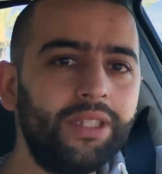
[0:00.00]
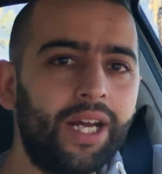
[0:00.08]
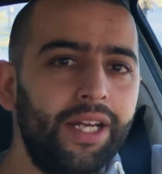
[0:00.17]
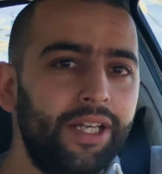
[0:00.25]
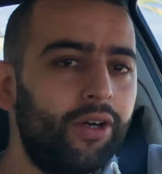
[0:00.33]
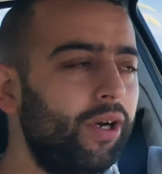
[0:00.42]

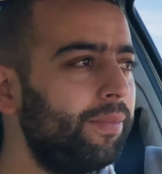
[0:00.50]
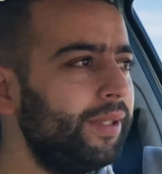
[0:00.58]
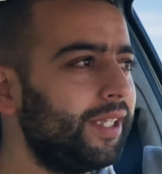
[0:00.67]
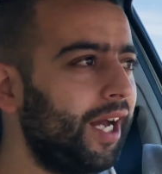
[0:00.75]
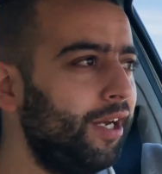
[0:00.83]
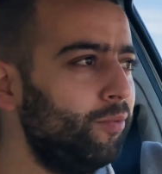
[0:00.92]
وضع
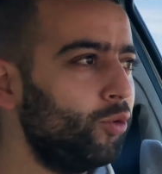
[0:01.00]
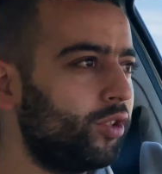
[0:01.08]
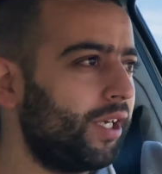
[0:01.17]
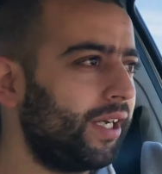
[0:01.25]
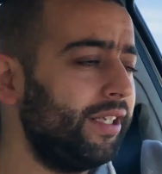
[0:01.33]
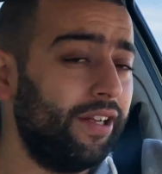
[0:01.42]
النوابض
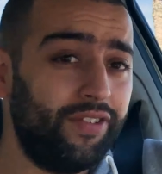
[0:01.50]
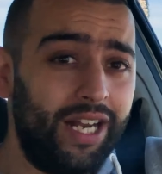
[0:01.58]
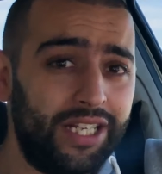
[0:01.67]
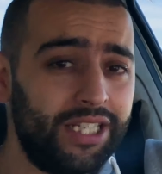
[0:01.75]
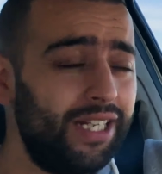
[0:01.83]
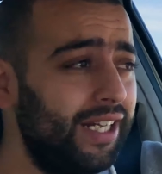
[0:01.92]
المستقلة في
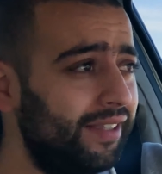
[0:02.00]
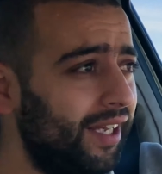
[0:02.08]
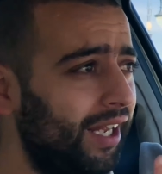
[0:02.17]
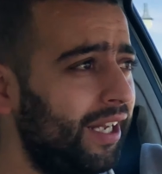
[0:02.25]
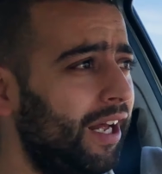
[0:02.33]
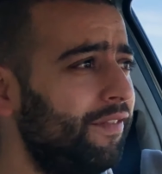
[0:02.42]
العجلات
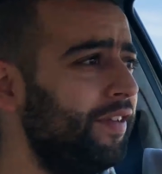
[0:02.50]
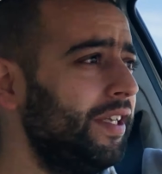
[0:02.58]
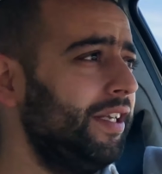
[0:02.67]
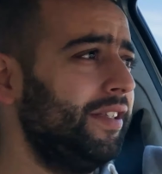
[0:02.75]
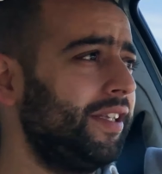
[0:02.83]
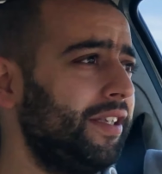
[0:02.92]
الخلفية
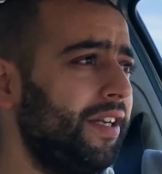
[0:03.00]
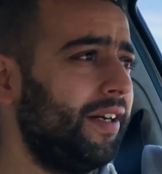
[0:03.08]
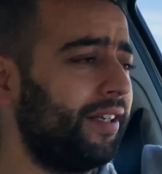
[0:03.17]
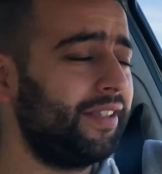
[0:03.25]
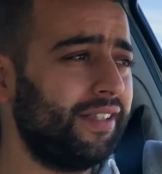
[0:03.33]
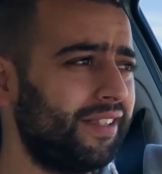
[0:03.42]

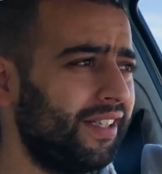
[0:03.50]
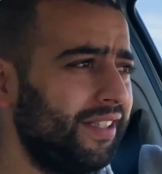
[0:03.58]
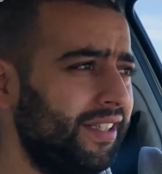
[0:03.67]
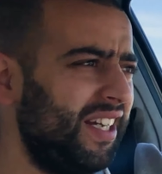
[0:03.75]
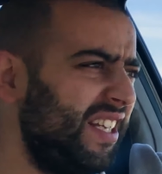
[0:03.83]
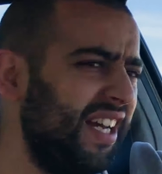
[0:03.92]
لسيارة
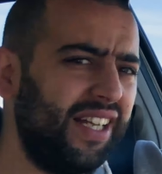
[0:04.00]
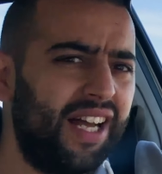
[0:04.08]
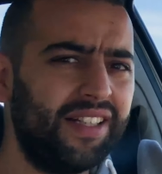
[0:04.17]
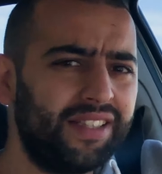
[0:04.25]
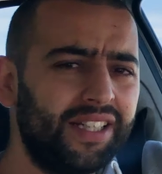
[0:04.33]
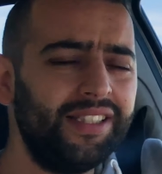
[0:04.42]
اقتصادية لا
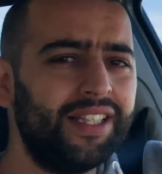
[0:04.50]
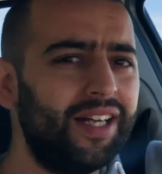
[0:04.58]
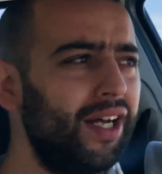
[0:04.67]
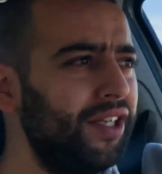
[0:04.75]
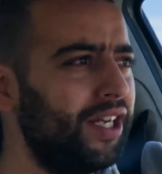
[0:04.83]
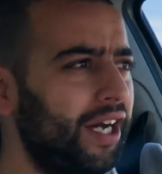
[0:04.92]
أعتقد
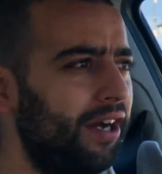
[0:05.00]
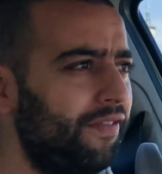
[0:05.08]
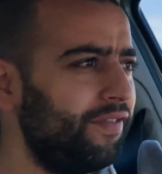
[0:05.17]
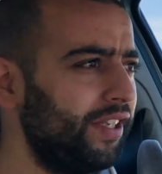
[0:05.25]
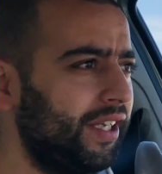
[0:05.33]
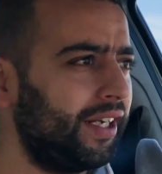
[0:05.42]
أنها
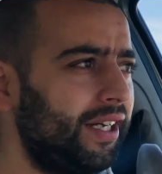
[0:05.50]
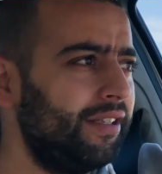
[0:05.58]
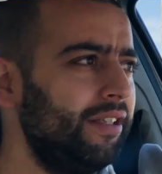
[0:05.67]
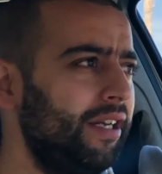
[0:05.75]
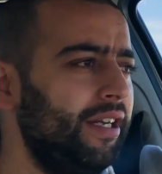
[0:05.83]
فكرة